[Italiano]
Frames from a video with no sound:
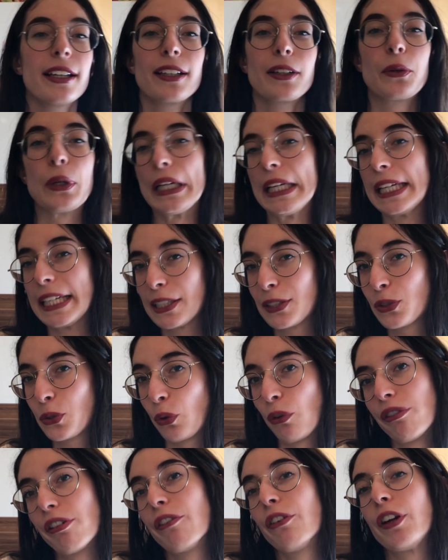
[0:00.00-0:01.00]
quelli che
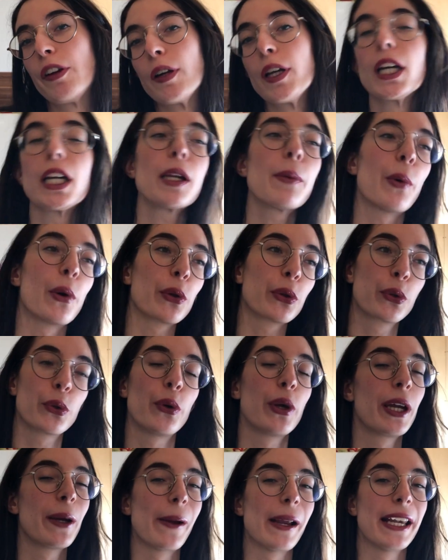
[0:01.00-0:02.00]
sono favorevoli all'aborto
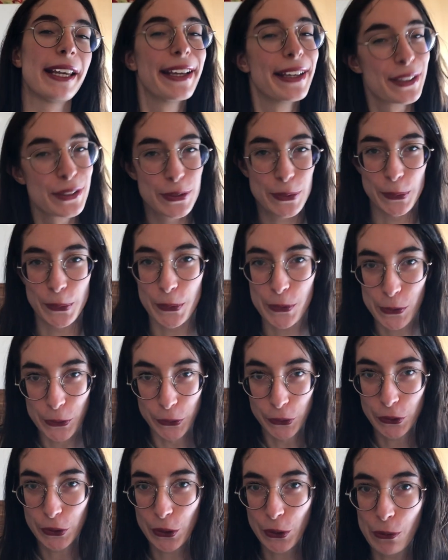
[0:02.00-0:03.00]
e quelli che sono
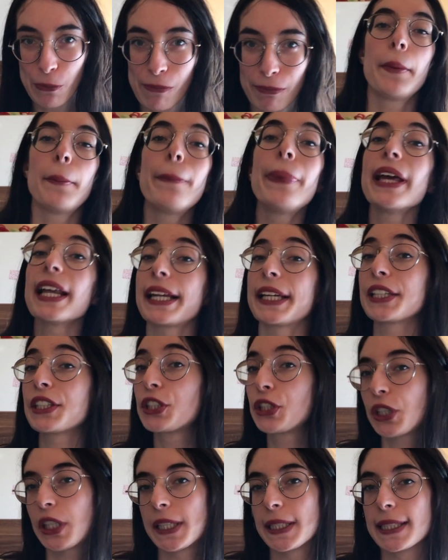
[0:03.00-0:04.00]
contro. Per la
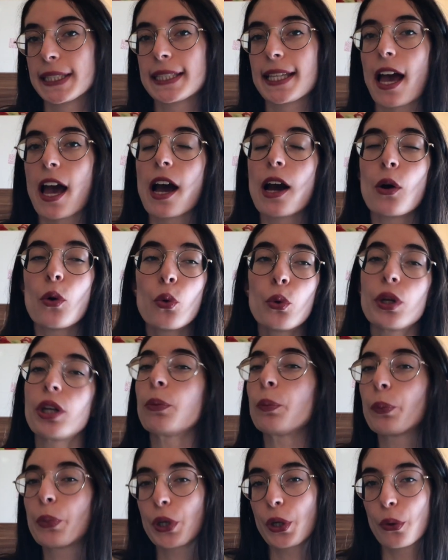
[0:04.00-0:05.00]
scienza un
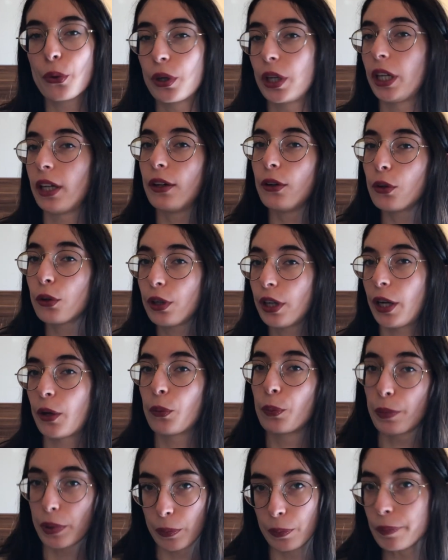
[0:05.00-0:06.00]
embrione non è
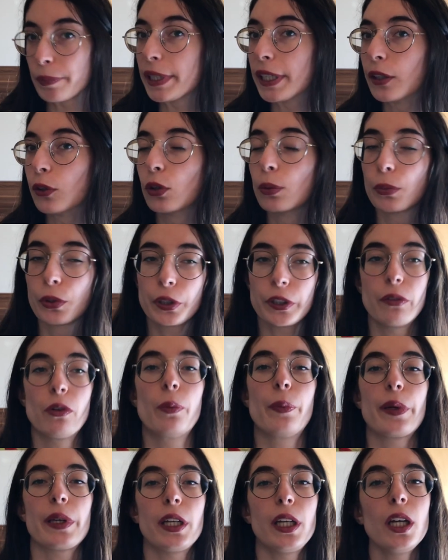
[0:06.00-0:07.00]
un bambino, motivo
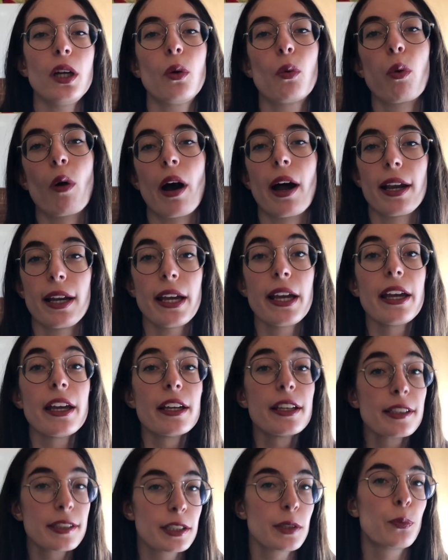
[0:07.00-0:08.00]
per il quale
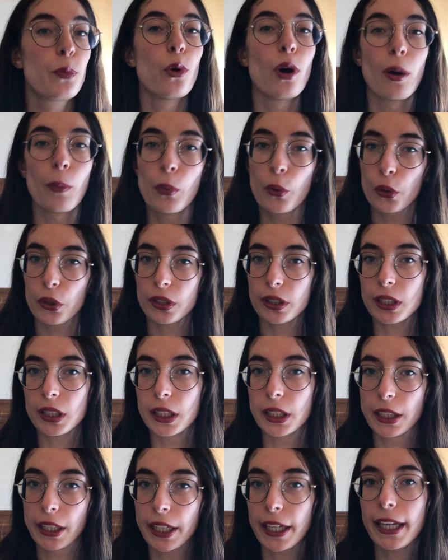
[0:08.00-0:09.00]
si può
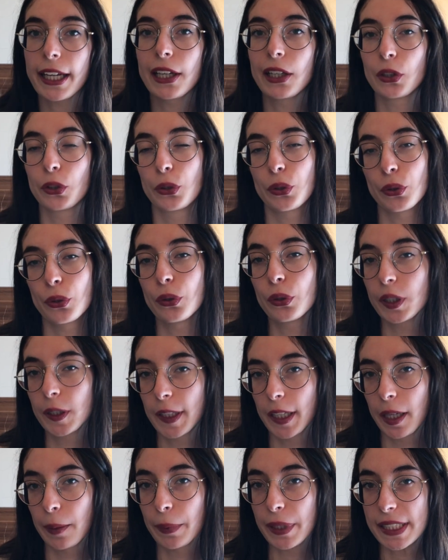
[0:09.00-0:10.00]
abortire entro i
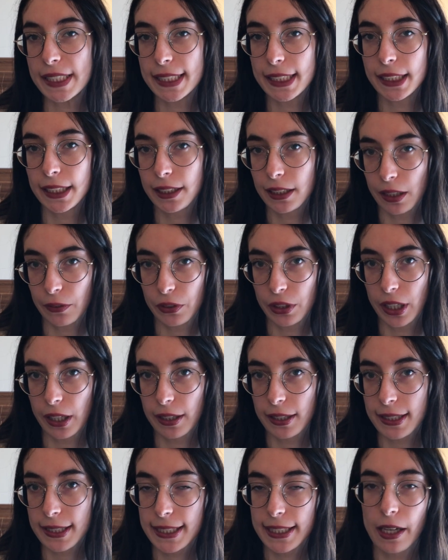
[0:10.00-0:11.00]
tre mesi di
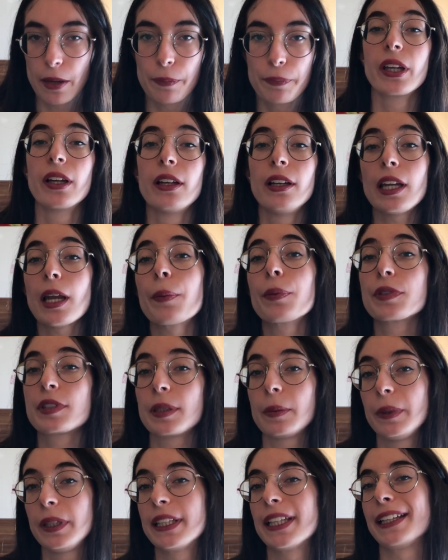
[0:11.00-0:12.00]
gravidanza. La
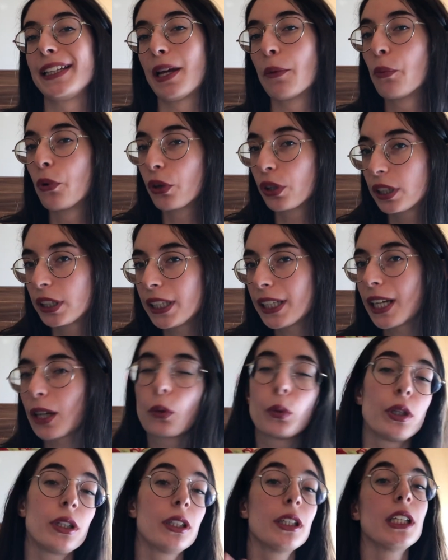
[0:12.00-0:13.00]
possibilità di abortire
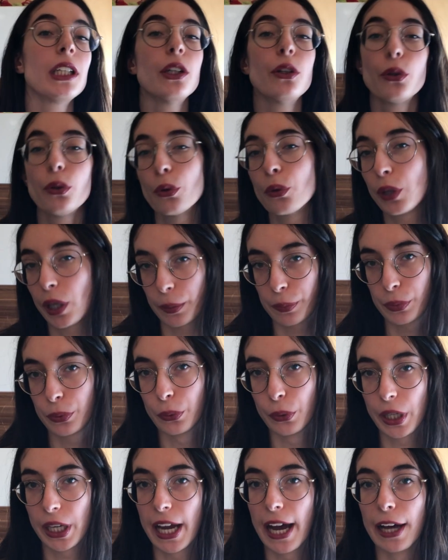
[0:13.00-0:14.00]
quindi non è
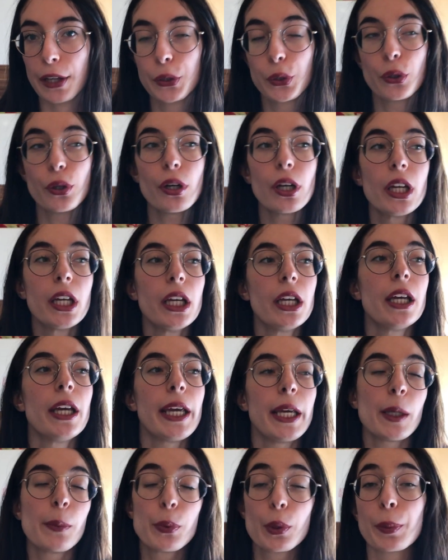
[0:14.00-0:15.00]
più reato
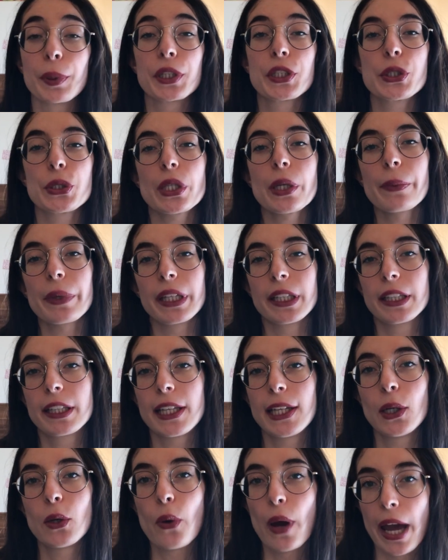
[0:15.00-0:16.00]
e più
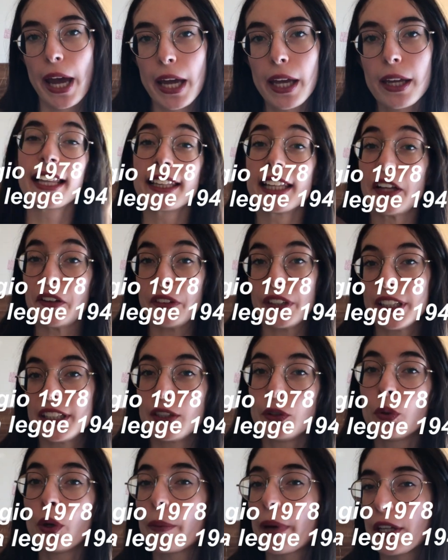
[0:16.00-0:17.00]
precisamente lo è dal
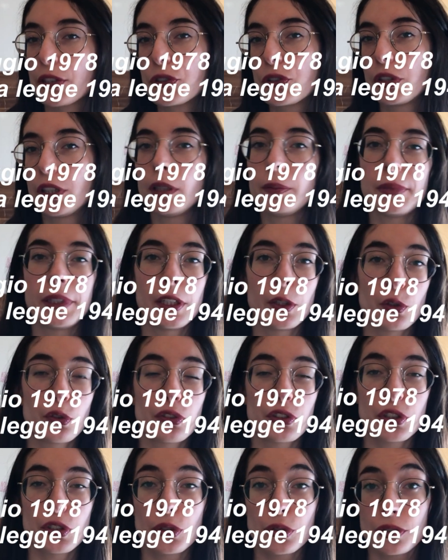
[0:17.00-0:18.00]
22 maggio del
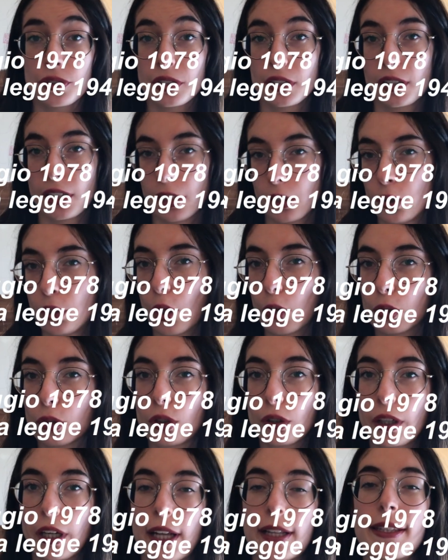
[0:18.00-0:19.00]

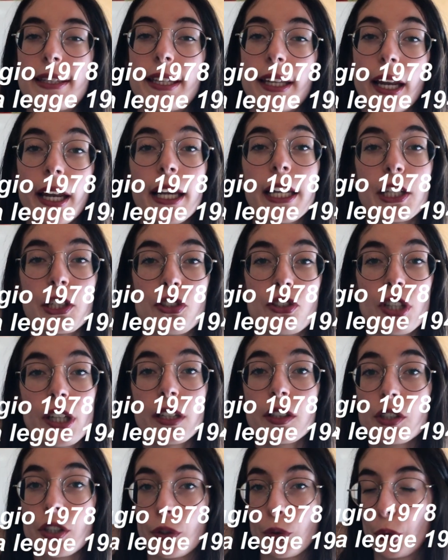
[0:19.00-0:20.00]
1978 grazie alla
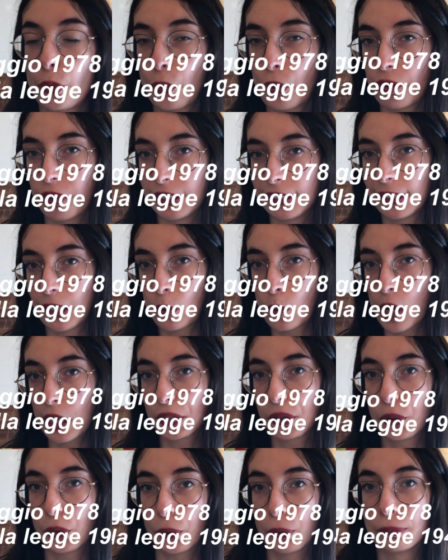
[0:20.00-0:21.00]
legge
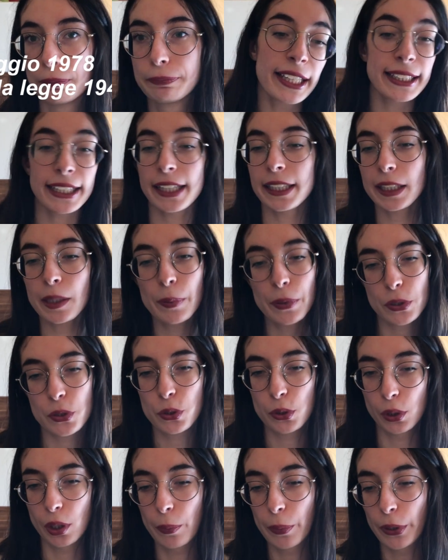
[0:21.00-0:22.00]
194. Tante
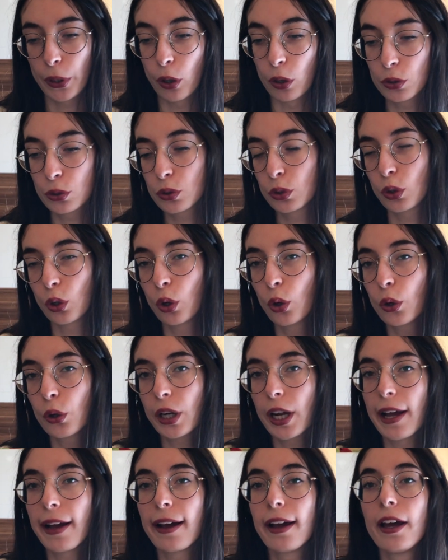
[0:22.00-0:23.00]
persone però sono
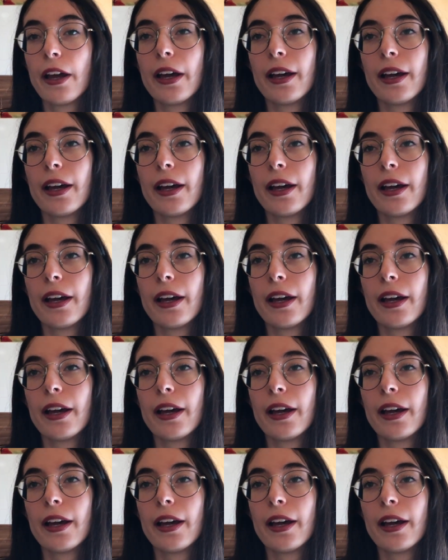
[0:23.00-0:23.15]
ancora